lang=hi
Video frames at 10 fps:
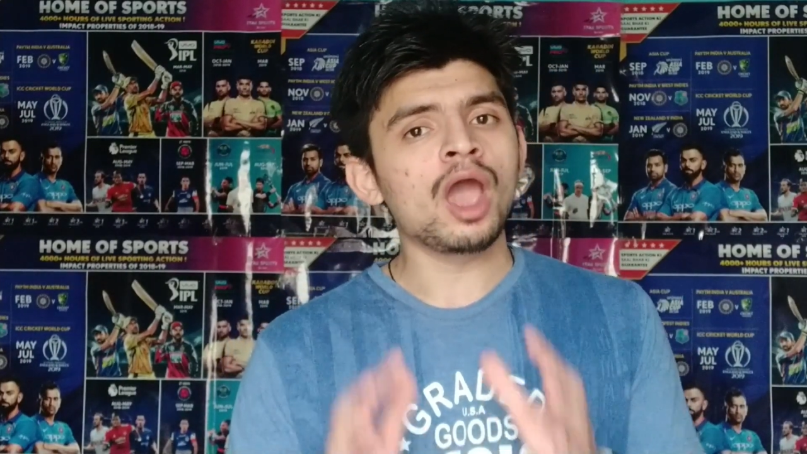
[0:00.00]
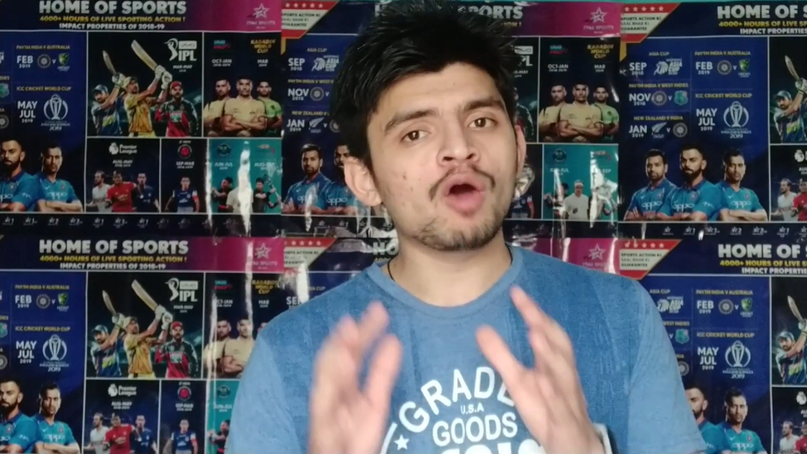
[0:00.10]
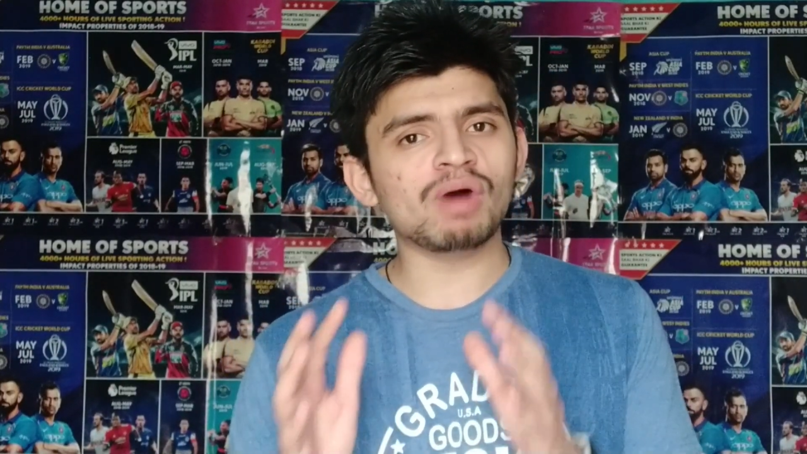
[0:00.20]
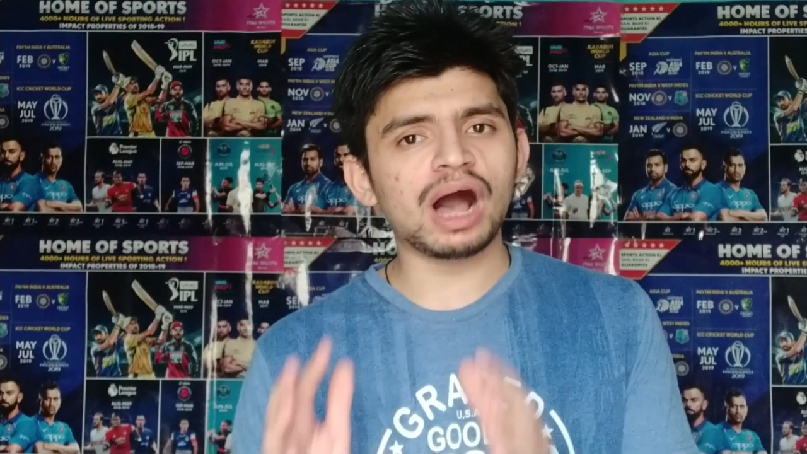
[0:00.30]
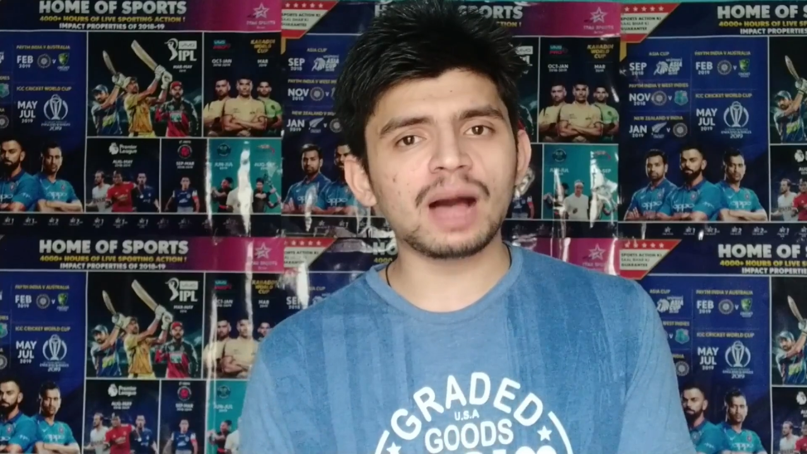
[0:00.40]

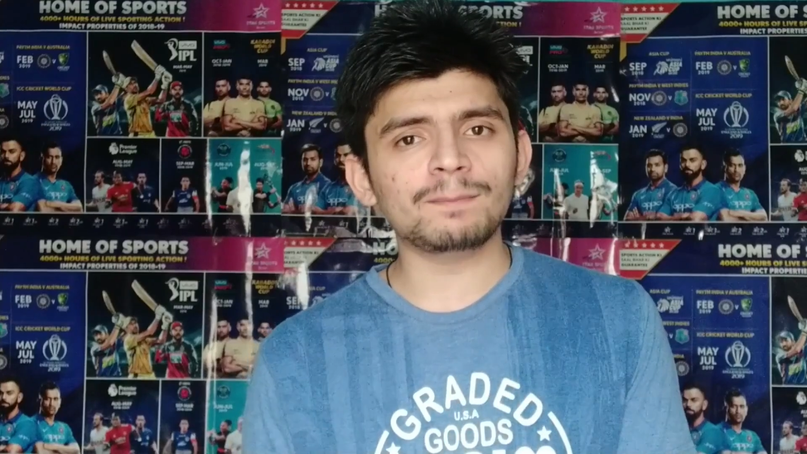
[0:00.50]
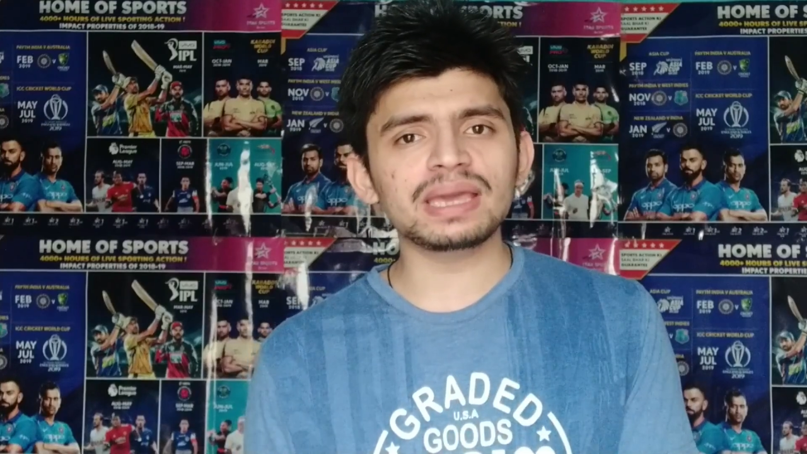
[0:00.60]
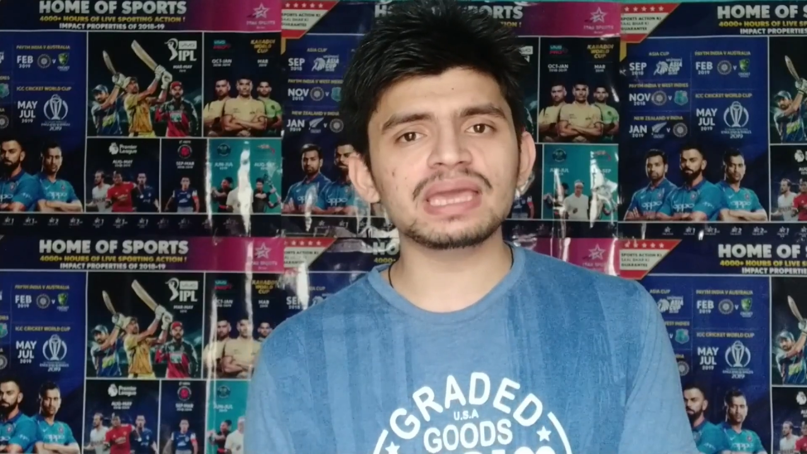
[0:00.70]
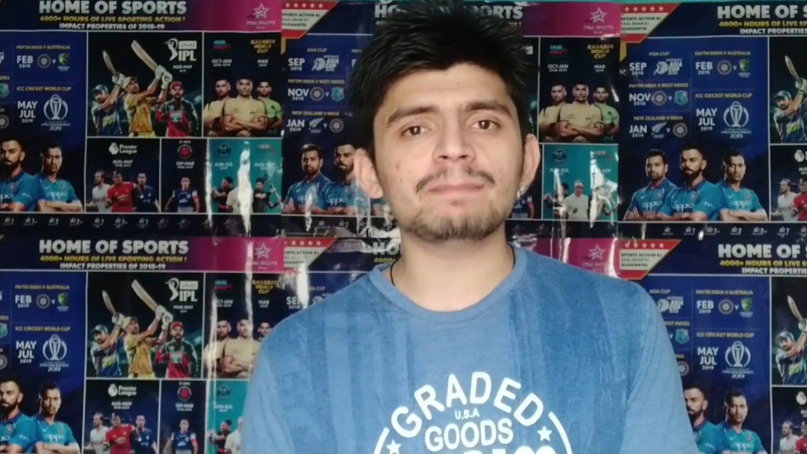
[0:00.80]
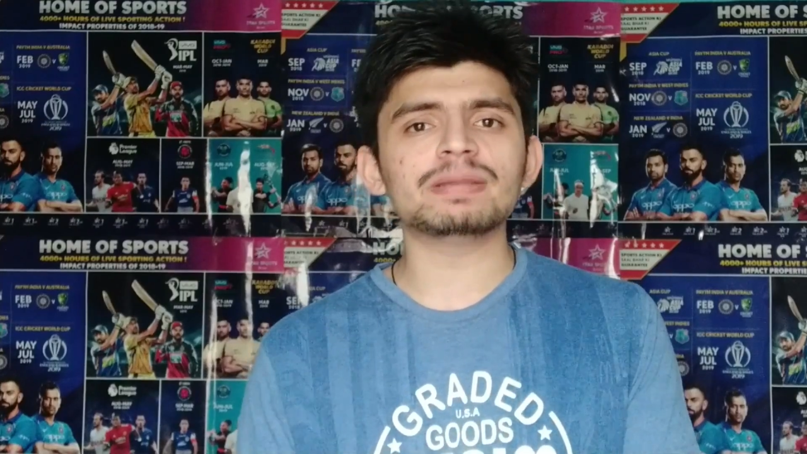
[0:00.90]
वहां पर
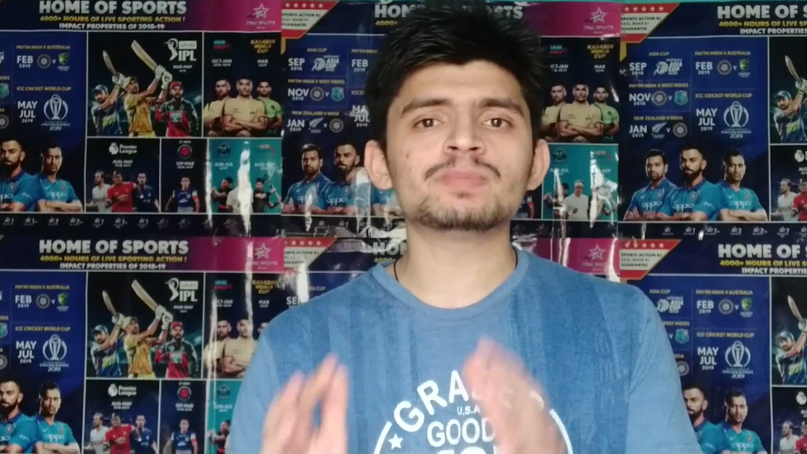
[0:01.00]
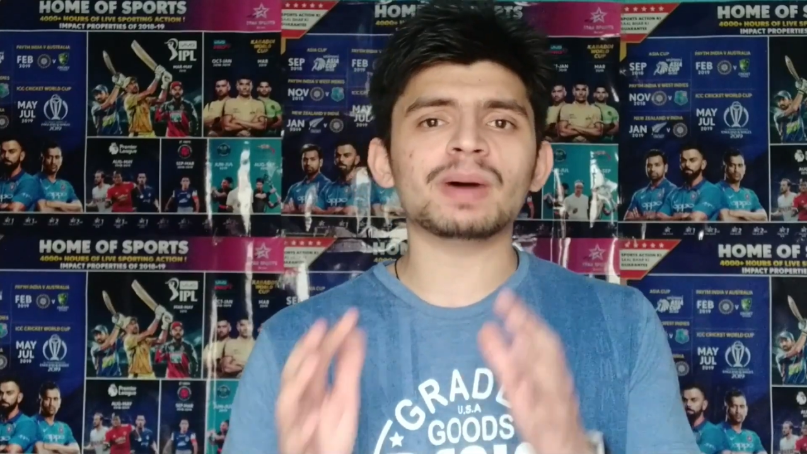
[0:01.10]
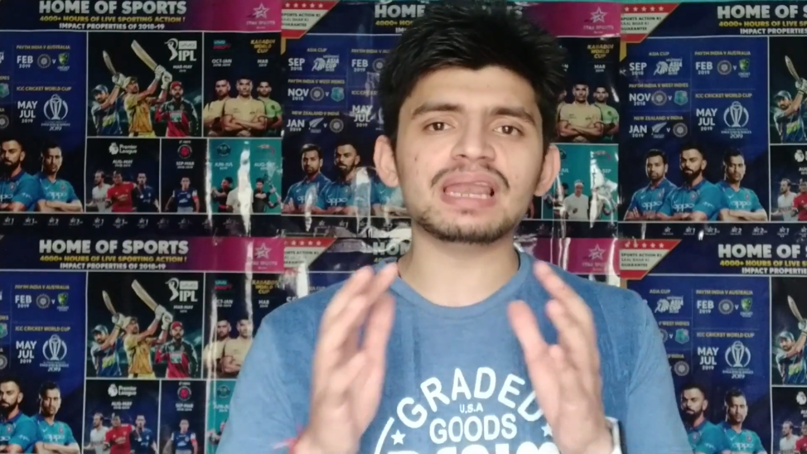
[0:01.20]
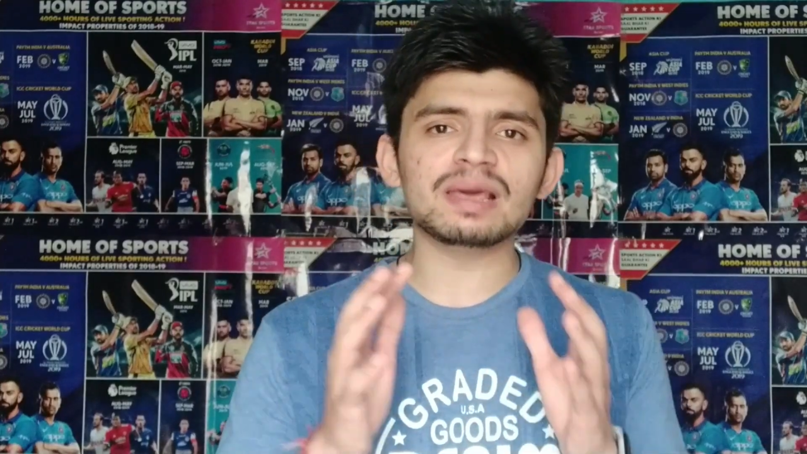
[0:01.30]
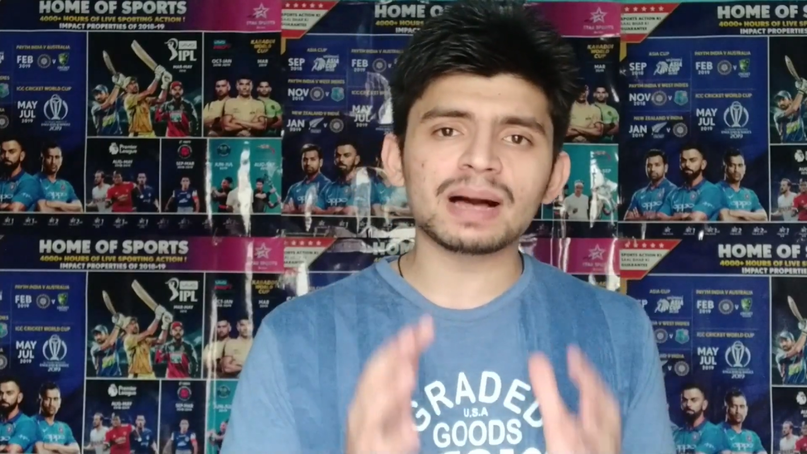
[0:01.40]
यह पिच
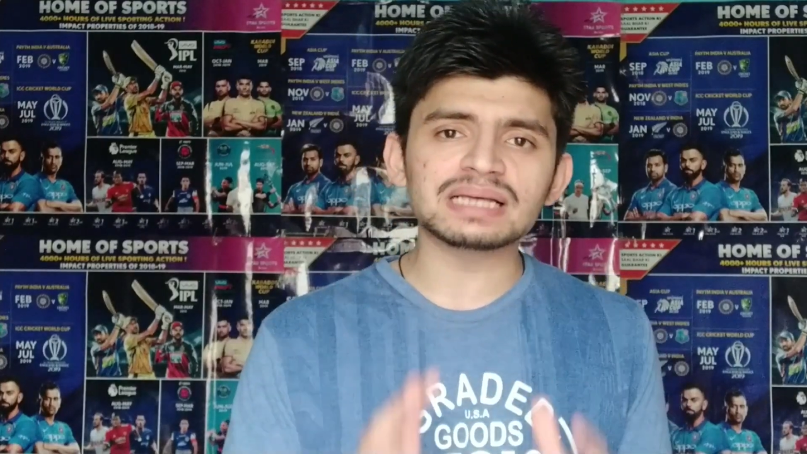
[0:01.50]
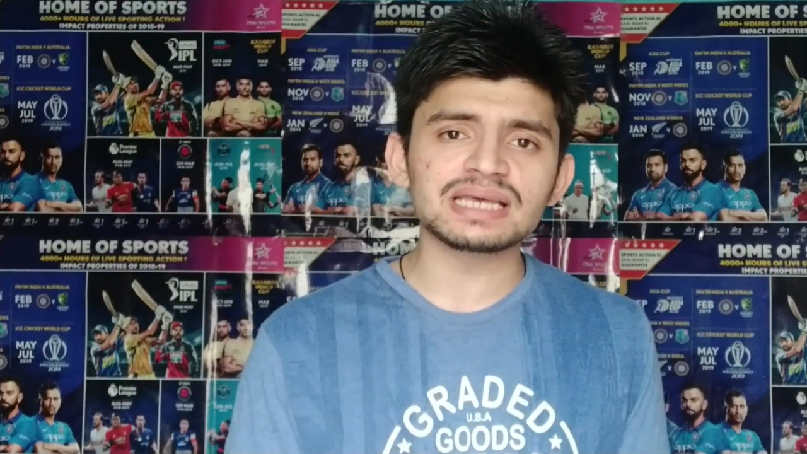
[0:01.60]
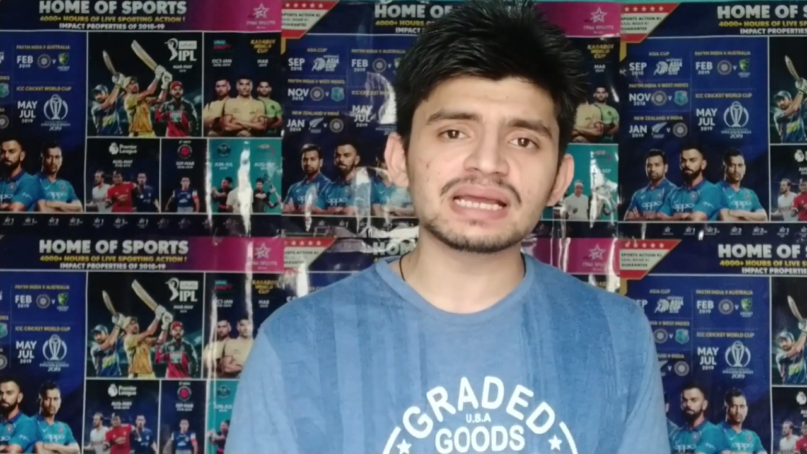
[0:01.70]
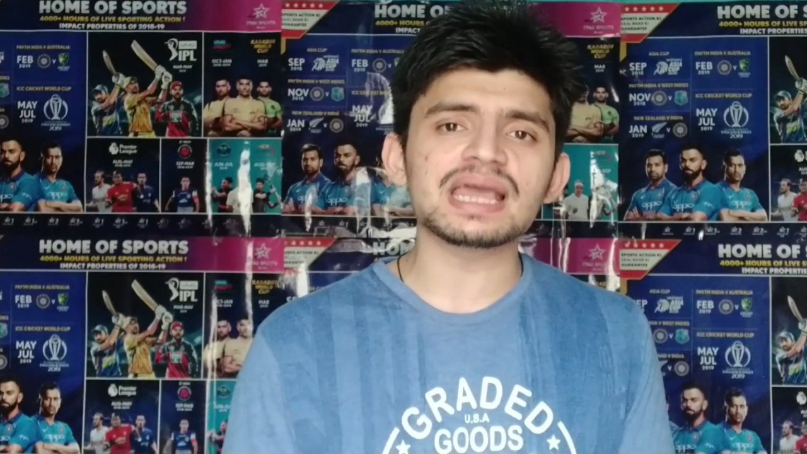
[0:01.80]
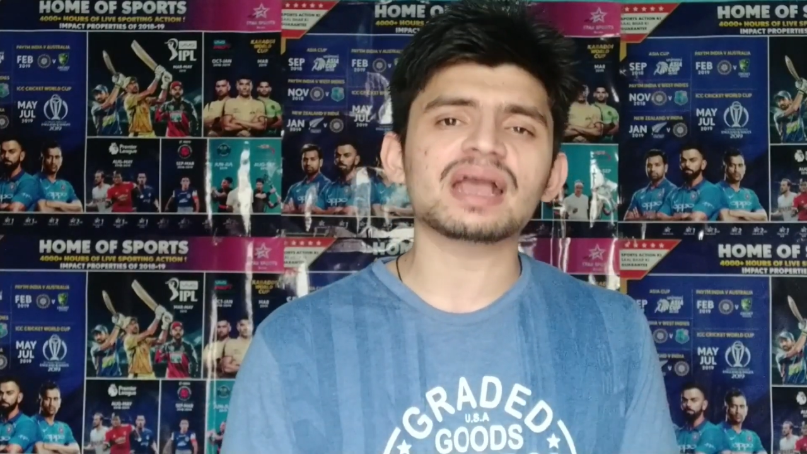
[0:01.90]
बल्लेबाजी के लिए